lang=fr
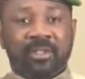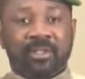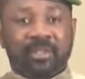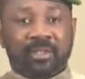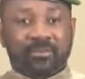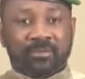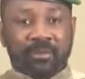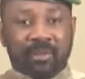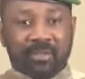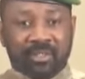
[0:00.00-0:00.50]

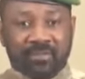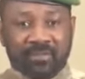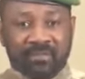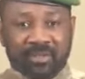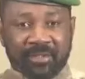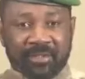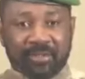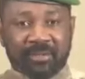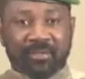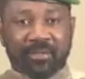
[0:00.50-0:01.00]
les efforts
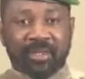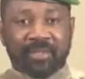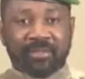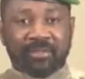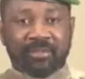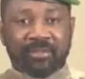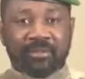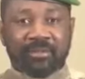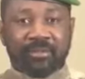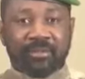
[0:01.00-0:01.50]

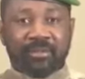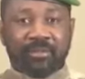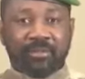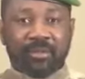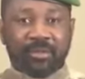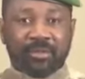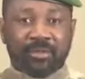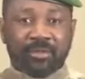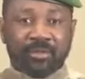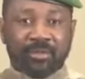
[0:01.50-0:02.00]
d'investissement
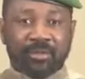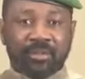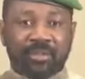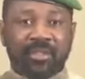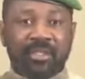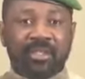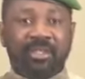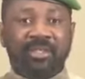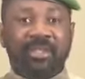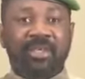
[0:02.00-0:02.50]

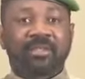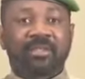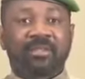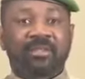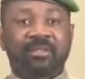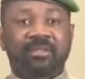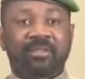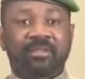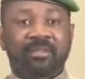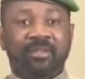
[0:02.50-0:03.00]
continuent dans le
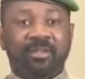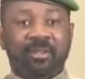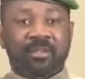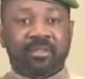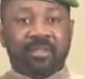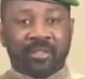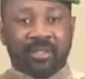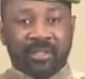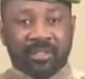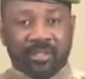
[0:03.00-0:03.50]
cadre
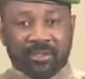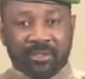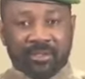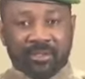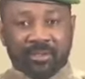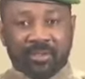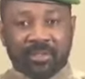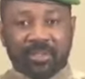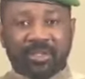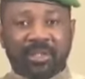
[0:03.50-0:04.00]
de
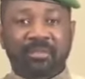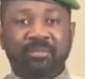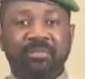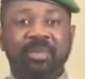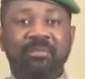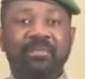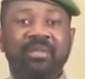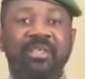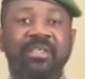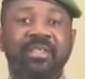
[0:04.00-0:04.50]
l'acquisition
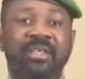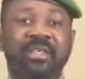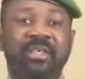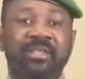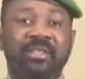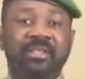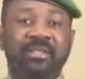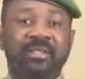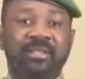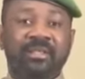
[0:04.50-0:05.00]
d'équipements
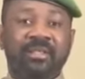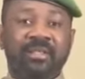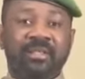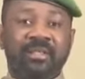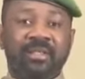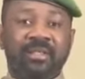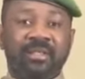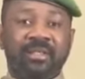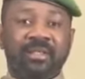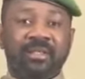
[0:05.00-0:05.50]
militaires
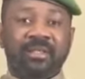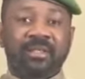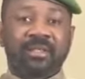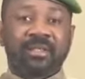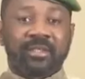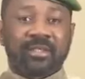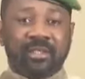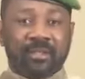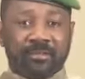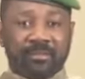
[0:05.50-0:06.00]

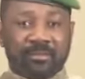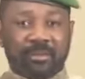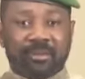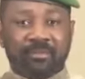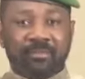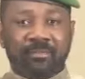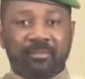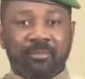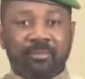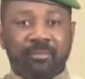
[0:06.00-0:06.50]
et de
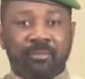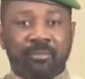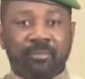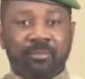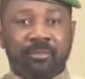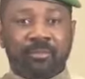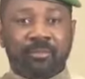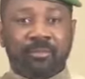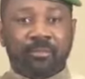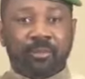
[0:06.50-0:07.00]
réformes
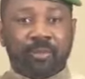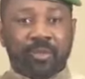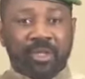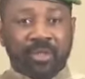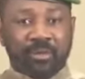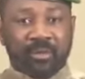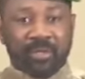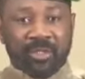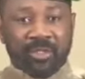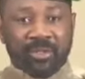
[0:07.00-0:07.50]
pour
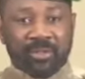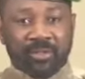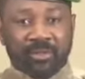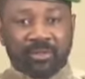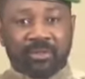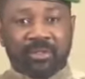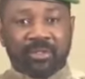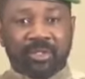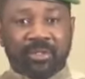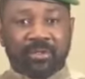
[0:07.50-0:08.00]

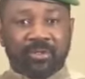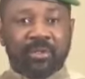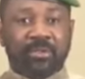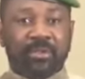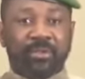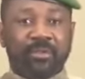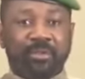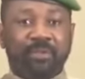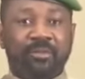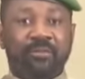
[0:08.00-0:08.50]
l'amélioration des
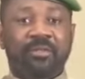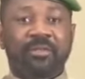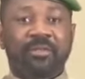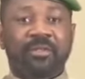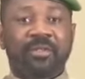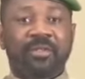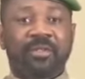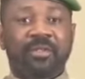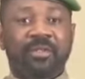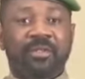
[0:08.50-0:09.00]
conditions de
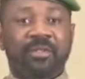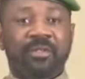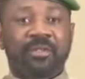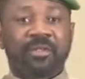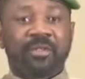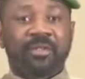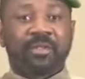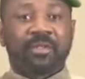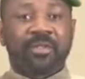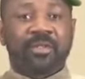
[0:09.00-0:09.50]
vie
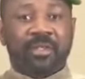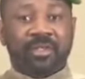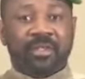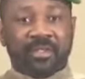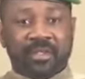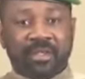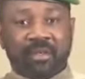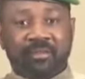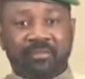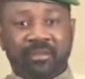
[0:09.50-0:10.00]
et
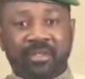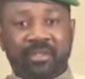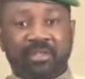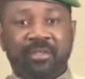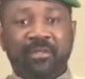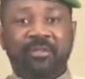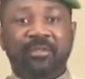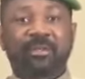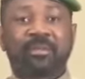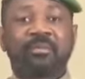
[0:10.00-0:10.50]
du travail
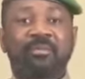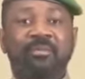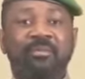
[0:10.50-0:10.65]
des